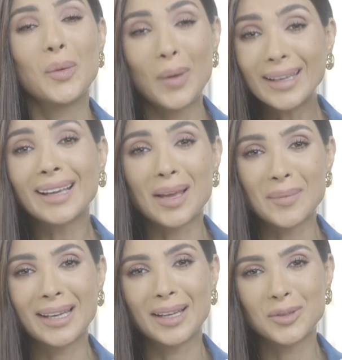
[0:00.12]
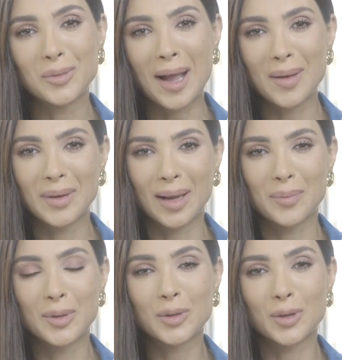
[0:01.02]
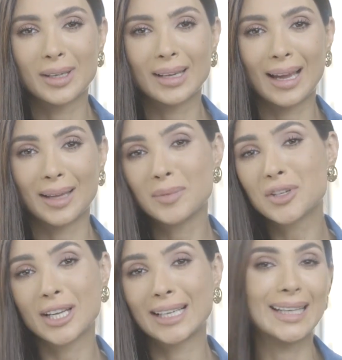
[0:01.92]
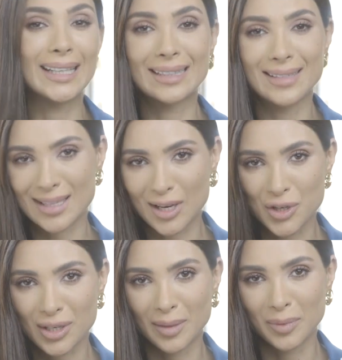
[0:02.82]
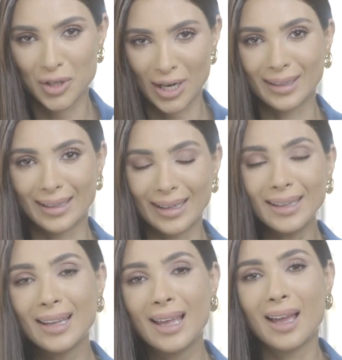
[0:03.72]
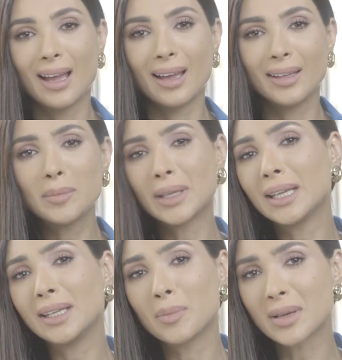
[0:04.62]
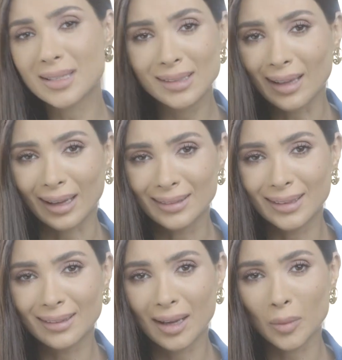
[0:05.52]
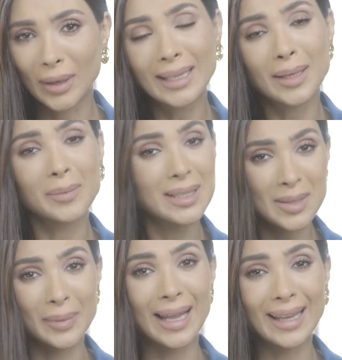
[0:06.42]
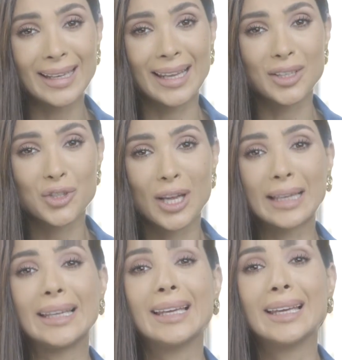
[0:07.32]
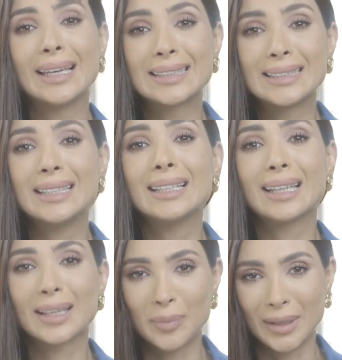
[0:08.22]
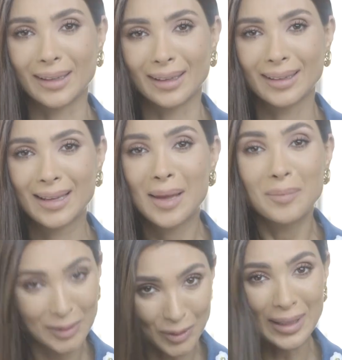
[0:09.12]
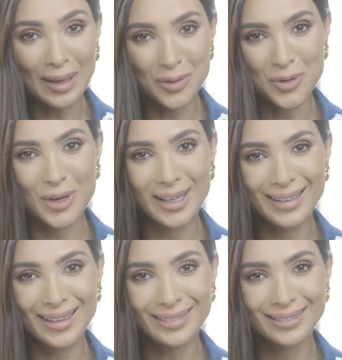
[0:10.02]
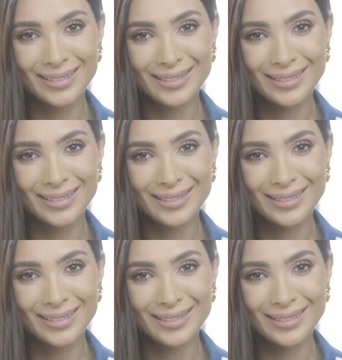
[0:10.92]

وانا كمان اليوم حابه اخبركم عن مشكله كانت تزعجني بشكلي آه يمكن هي بسيطه عند كتار ولكن بالنسبه لي كانت شغله كثير كبيره بدكم تعرفوا شو هي